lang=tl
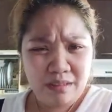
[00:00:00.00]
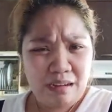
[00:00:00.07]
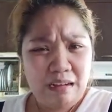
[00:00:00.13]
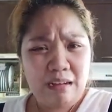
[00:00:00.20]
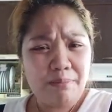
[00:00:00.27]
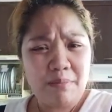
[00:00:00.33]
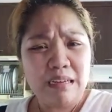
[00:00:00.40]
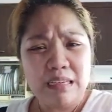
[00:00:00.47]

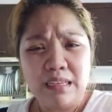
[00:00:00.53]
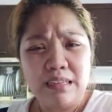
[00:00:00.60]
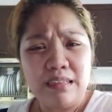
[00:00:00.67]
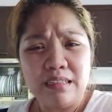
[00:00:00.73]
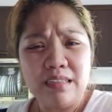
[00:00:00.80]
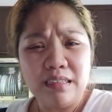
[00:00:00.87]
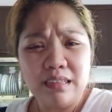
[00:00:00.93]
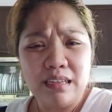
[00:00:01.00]

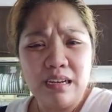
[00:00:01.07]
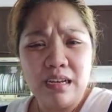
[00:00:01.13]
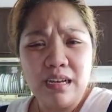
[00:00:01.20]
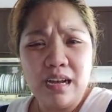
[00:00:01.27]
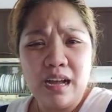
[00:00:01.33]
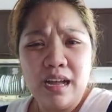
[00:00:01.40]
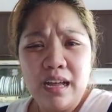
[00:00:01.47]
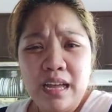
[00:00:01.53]
Nakakapanginit ka
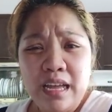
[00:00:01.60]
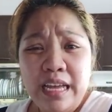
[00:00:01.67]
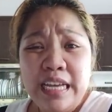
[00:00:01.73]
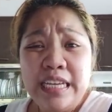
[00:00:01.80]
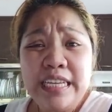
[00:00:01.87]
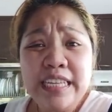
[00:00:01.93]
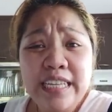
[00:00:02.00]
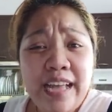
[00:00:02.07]
talaga.
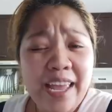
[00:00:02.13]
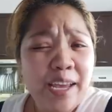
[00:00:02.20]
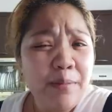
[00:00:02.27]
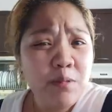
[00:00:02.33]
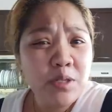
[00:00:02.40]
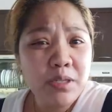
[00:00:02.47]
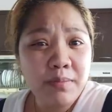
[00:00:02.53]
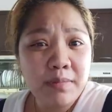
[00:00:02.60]
Ginagaya
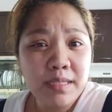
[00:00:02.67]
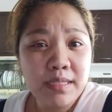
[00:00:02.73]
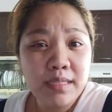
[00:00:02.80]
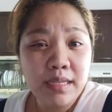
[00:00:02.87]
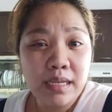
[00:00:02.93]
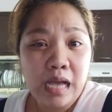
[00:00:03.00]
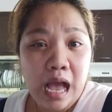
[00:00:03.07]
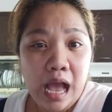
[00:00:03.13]
mo si
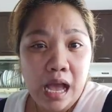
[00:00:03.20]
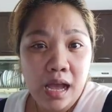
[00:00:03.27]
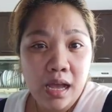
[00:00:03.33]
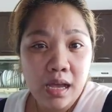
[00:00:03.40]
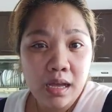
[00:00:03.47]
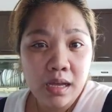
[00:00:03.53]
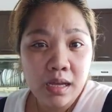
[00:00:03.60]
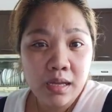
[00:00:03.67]
Mystica.
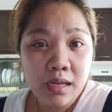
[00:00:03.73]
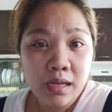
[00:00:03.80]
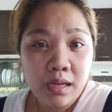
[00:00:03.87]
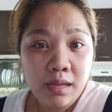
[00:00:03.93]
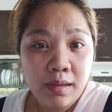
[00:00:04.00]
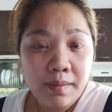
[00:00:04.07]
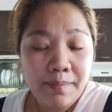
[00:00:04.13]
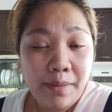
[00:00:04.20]

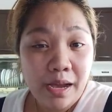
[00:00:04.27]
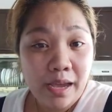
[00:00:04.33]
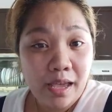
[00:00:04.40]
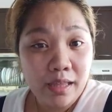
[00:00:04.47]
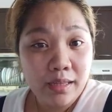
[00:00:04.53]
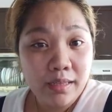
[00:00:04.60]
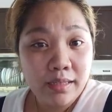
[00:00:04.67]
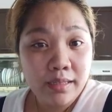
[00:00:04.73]

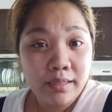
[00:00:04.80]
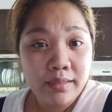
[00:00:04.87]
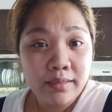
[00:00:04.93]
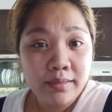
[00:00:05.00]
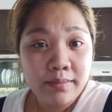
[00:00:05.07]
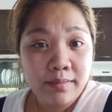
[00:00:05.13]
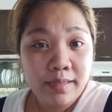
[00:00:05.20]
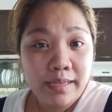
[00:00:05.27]
Bakit?
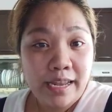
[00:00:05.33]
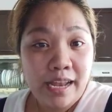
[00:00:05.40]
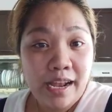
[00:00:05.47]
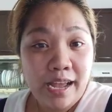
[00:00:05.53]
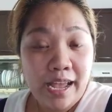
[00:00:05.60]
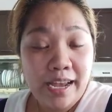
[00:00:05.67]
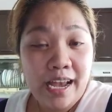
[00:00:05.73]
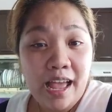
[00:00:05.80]

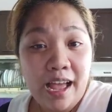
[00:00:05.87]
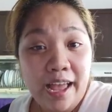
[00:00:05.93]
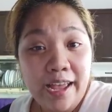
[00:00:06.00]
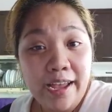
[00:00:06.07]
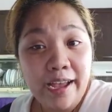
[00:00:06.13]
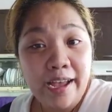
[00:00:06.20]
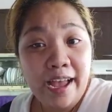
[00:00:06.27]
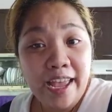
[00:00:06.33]
Kaya, kaya,
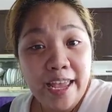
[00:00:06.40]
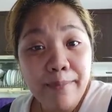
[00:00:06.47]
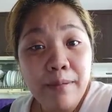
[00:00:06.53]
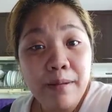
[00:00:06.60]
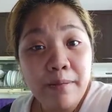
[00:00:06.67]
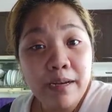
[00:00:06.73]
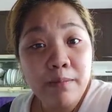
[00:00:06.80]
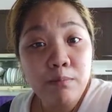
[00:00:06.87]
kaya
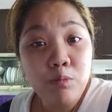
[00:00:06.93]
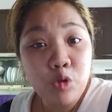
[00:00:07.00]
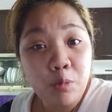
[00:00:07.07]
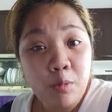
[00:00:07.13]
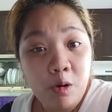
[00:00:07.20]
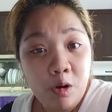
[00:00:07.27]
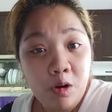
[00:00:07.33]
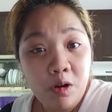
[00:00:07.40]
pa ba ng buto
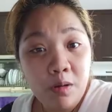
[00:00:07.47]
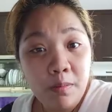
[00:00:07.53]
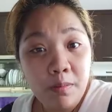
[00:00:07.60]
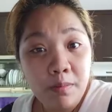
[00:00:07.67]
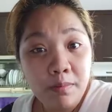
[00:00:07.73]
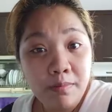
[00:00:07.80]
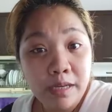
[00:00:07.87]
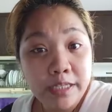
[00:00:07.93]
mo
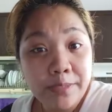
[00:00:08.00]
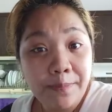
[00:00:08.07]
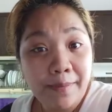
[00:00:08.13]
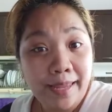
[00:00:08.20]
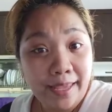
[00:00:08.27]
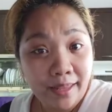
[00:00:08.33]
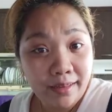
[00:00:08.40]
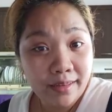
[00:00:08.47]

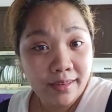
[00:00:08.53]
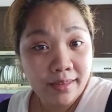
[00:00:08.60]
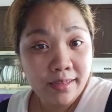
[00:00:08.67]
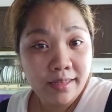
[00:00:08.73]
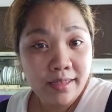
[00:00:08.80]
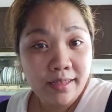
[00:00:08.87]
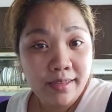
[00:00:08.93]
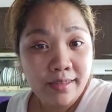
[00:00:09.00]
mag-split?
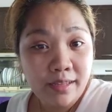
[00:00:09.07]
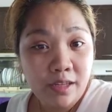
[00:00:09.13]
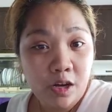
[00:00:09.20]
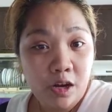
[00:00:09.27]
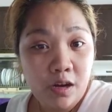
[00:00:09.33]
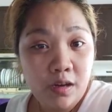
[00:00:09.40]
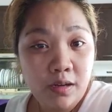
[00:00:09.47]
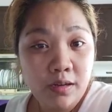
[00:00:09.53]

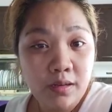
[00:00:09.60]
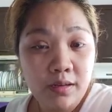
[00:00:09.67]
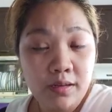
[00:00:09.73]
No?